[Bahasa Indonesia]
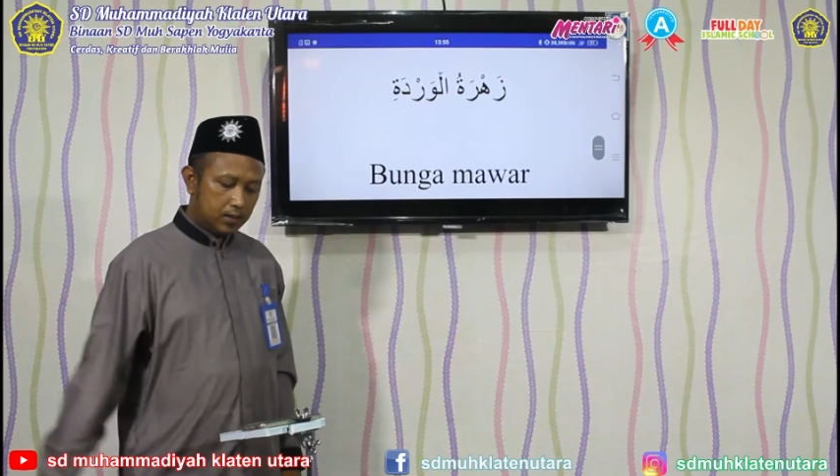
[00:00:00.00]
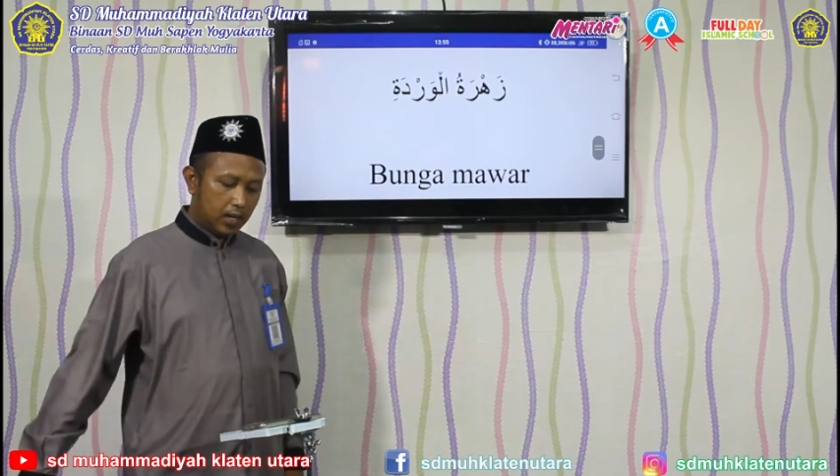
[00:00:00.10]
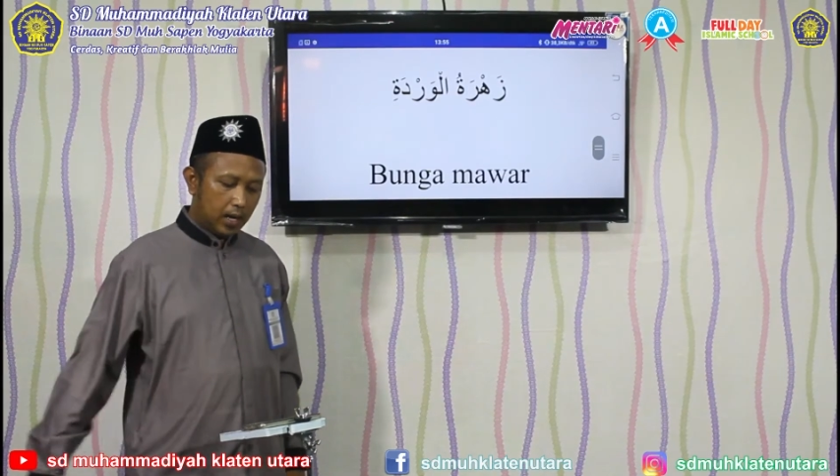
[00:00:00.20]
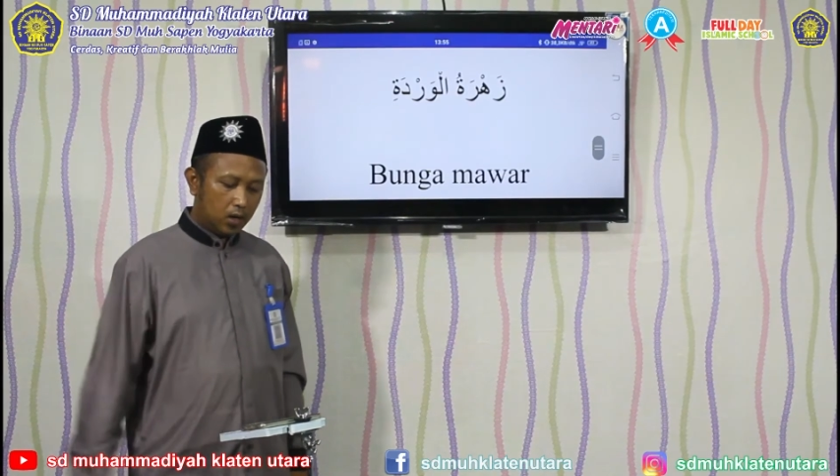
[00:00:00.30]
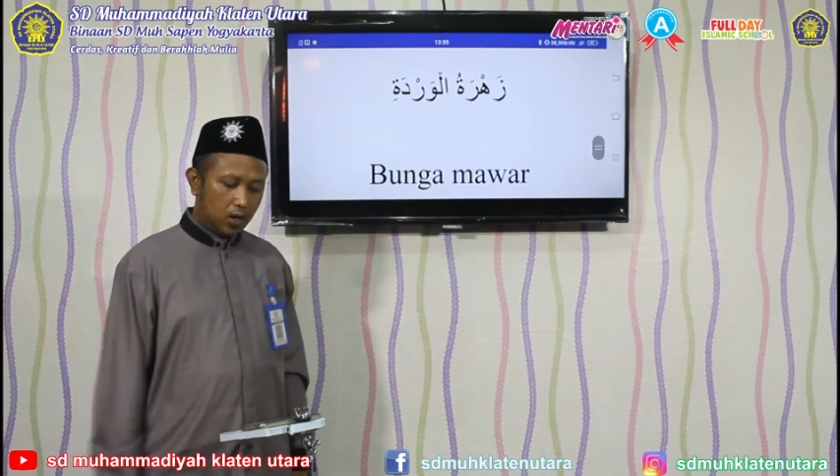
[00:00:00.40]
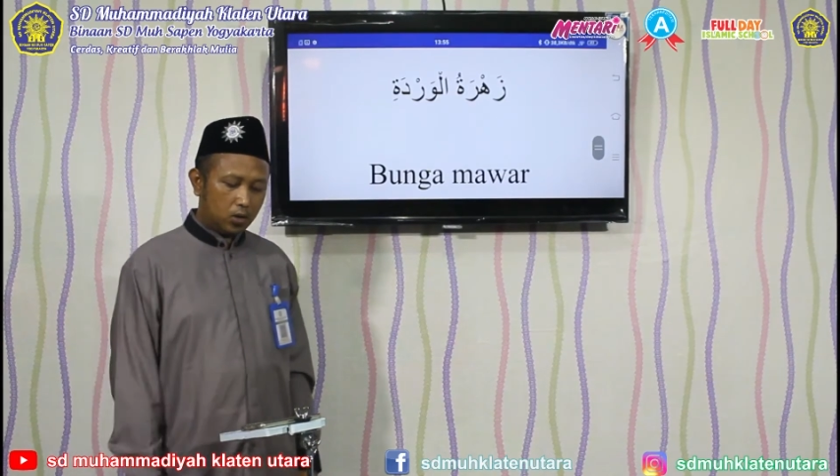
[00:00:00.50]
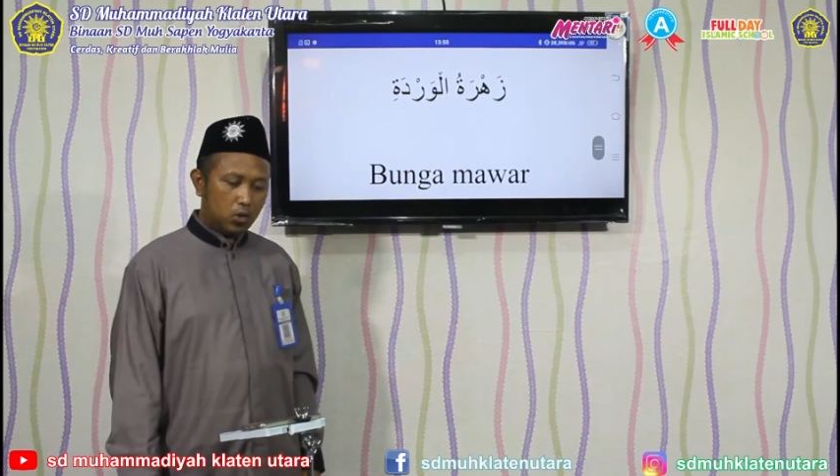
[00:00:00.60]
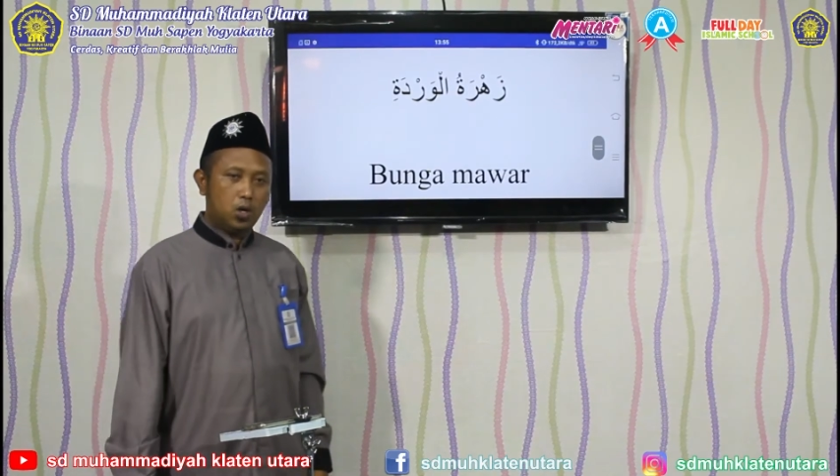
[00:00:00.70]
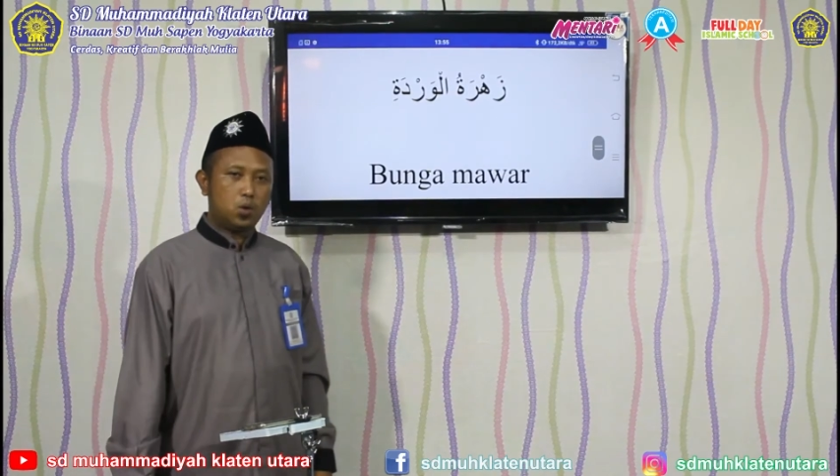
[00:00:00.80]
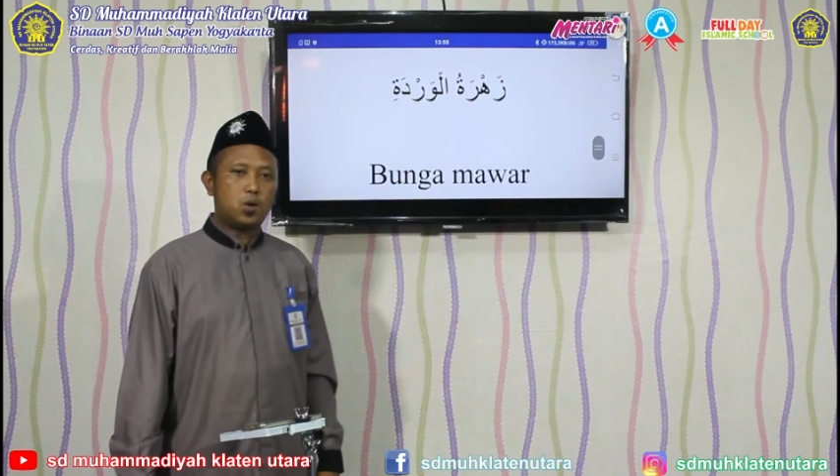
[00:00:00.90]

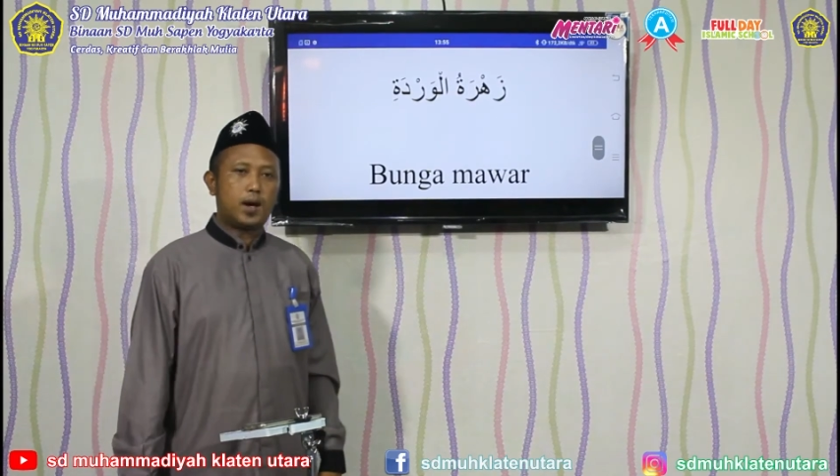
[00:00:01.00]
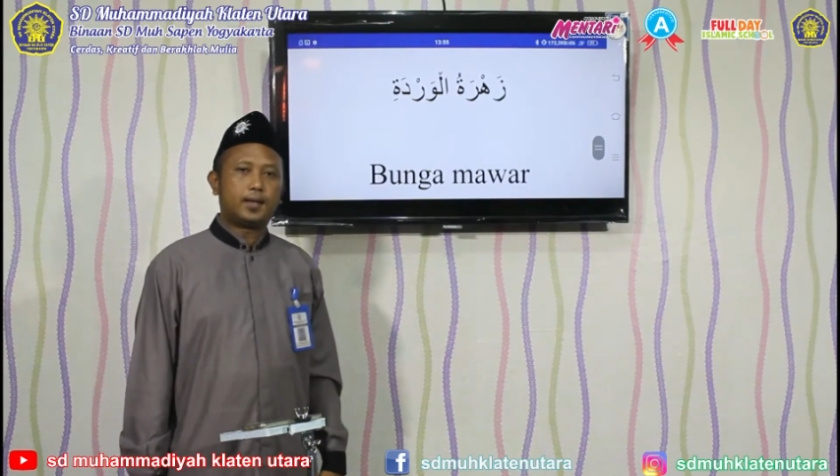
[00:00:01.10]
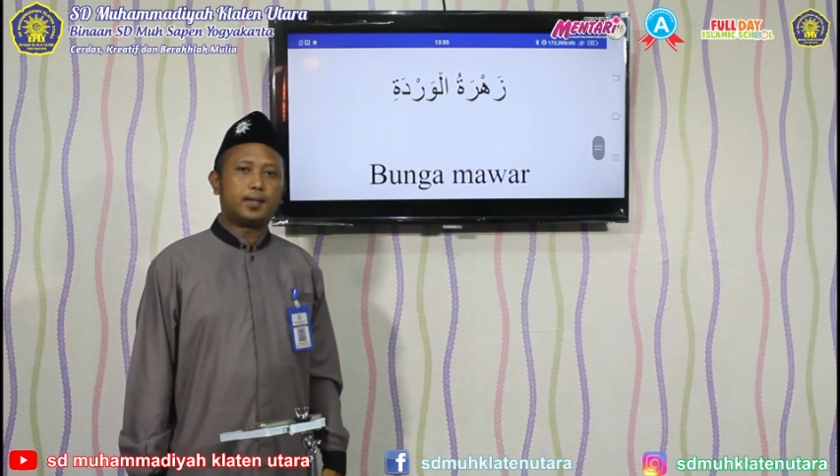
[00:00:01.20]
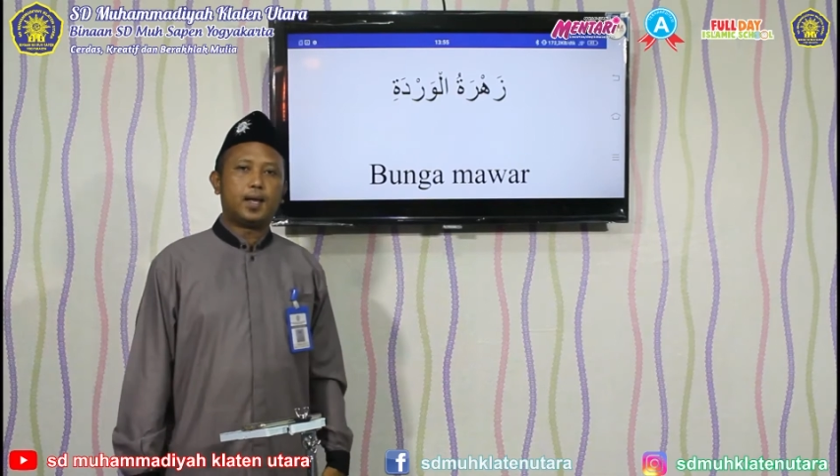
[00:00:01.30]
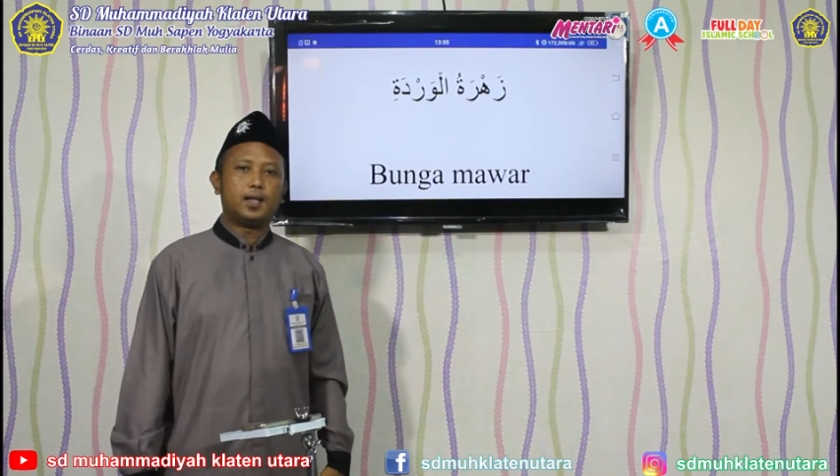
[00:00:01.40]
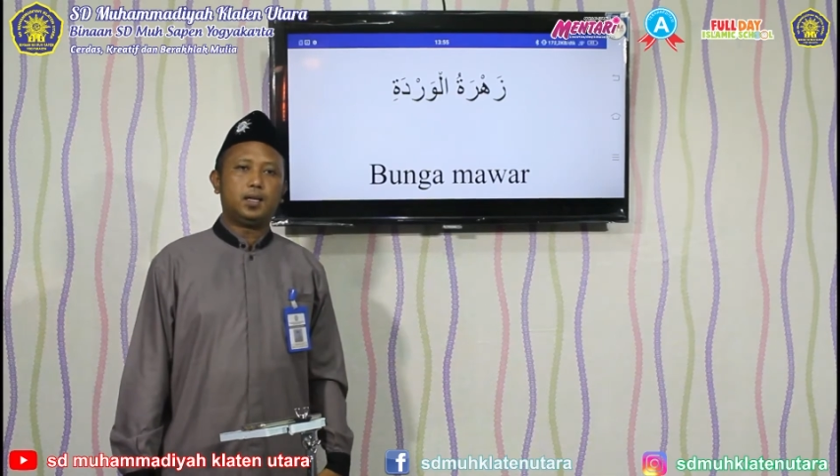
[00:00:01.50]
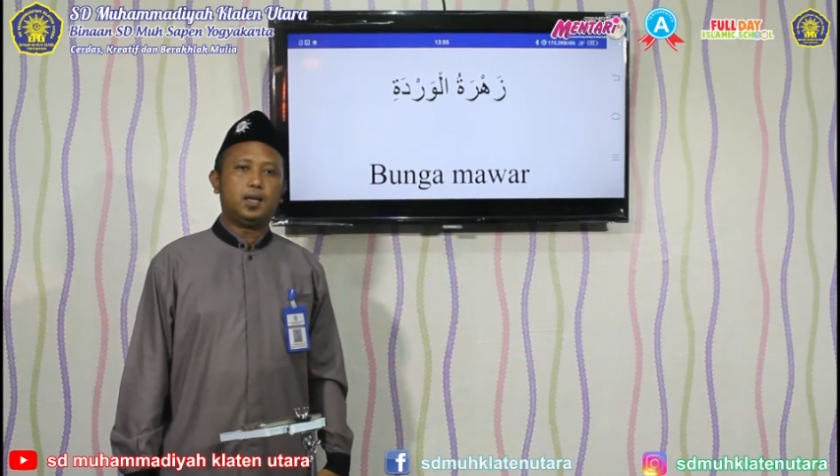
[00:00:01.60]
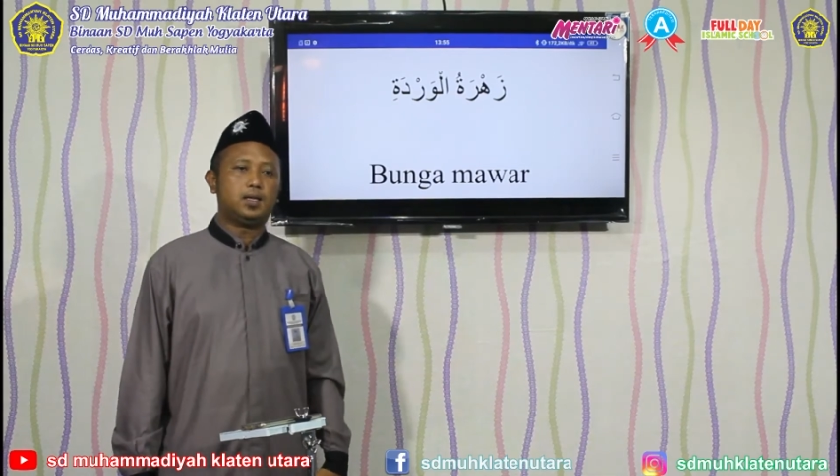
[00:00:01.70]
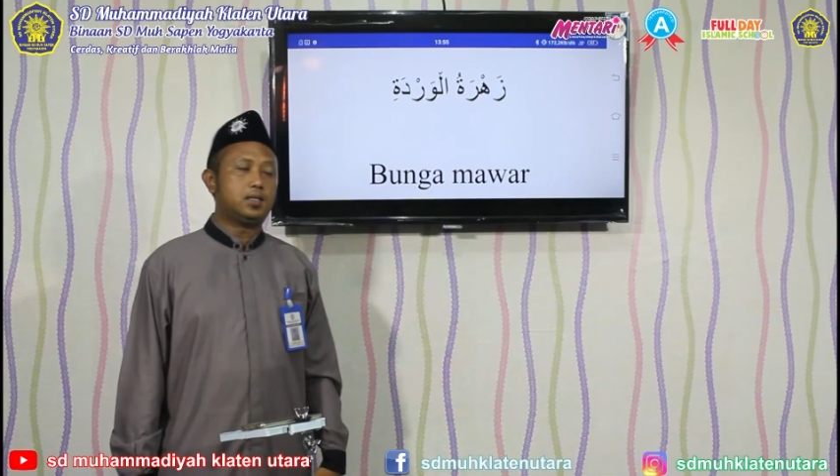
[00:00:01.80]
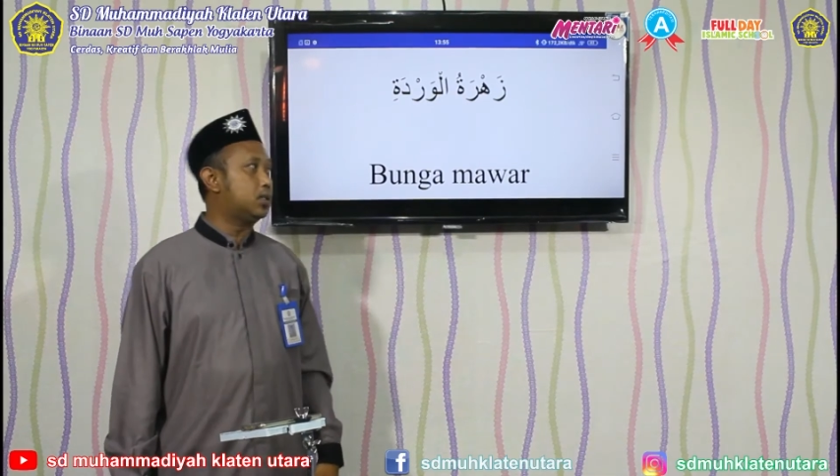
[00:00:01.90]
Zahratul wardati.